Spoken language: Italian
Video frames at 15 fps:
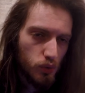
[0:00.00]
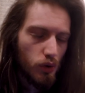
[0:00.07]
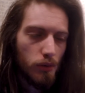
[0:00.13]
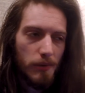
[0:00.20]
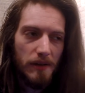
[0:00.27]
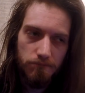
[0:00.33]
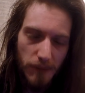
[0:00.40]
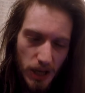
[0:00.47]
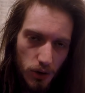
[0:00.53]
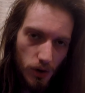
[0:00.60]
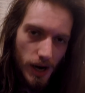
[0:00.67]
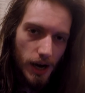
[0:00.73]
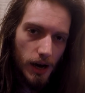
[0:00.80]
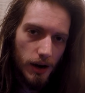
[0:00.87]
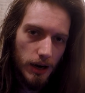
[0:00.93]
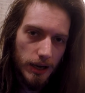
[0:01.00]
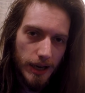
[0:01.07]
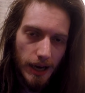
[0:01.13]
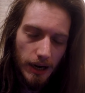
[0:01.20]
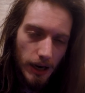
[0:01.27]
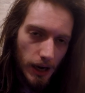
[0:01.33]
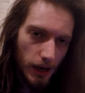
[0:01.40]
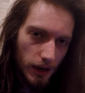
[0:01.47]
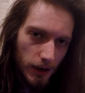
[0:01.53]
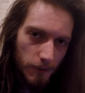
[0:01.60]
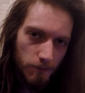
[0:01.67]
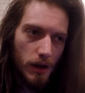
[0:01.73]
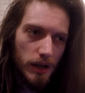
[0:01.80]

come migliorare il canale.